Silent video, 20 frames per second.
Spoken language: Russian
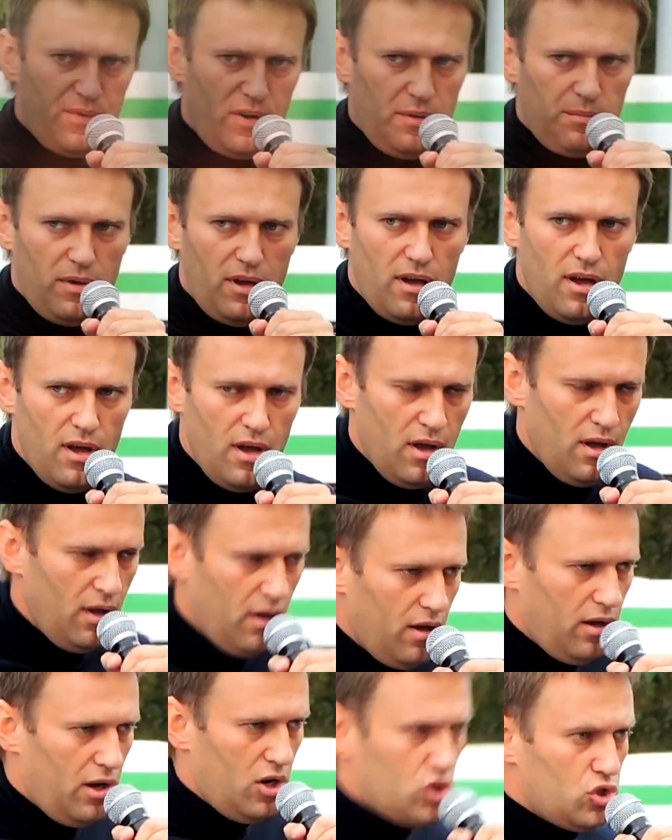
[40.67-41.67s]
что
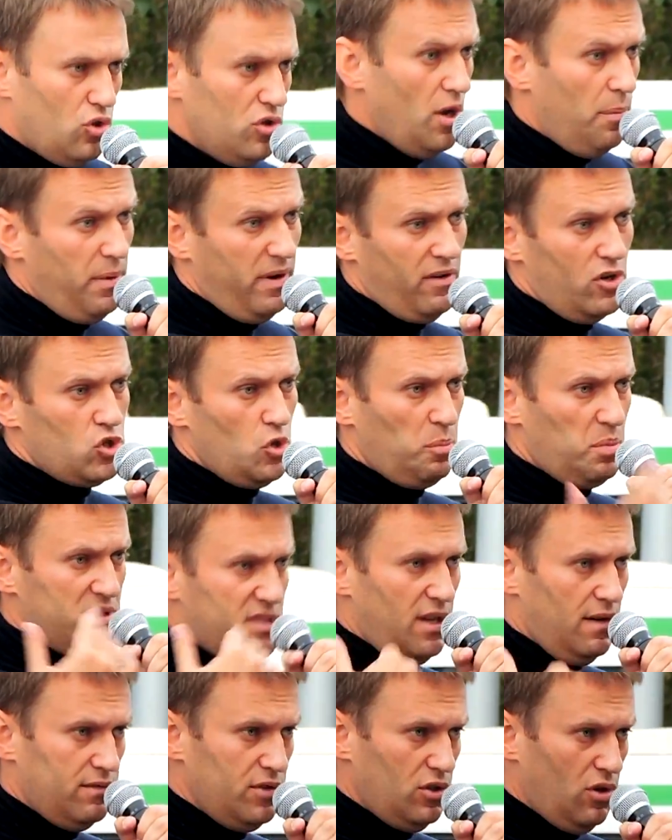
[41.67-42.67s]
или что я привожу
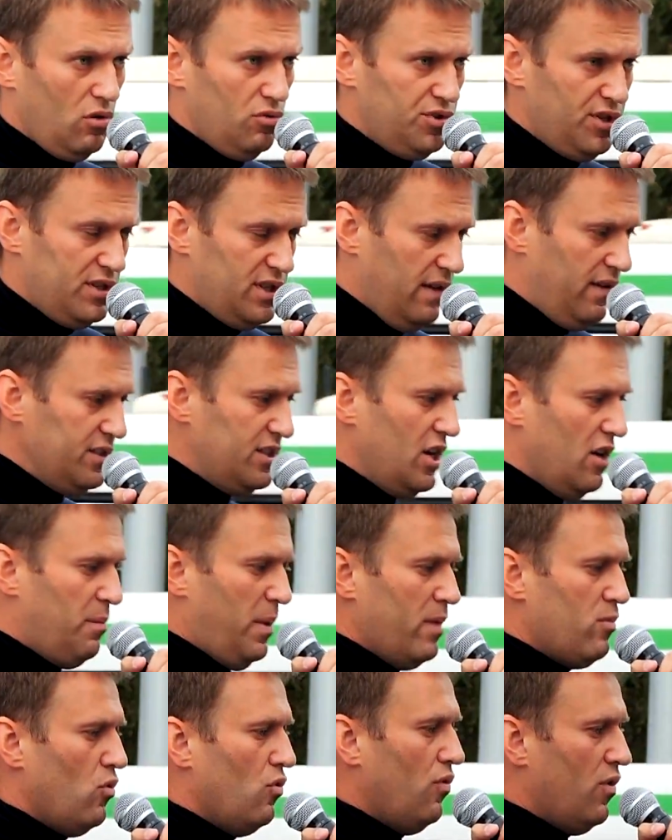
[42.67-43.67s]
подставных людей. Давайте я
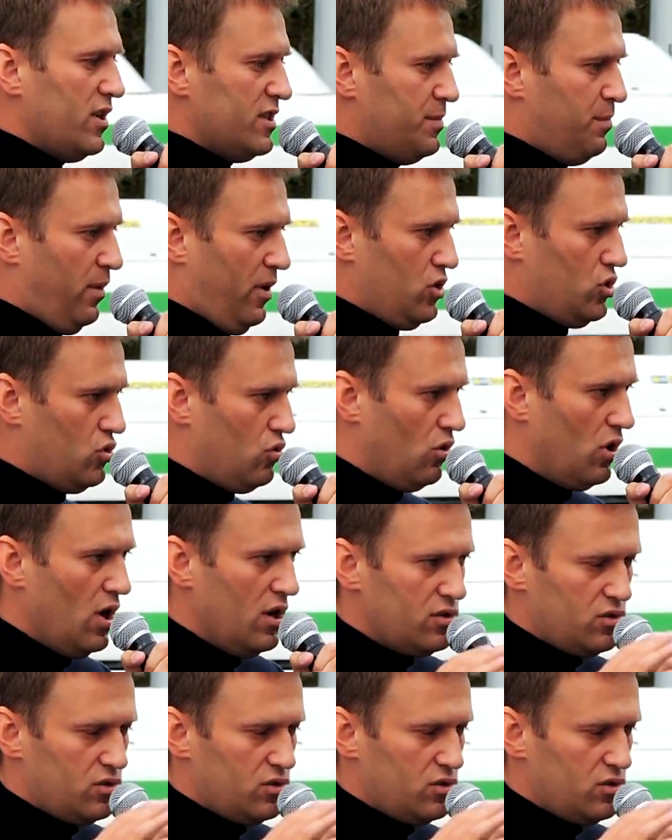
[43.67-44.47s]
прям у вас спрошу,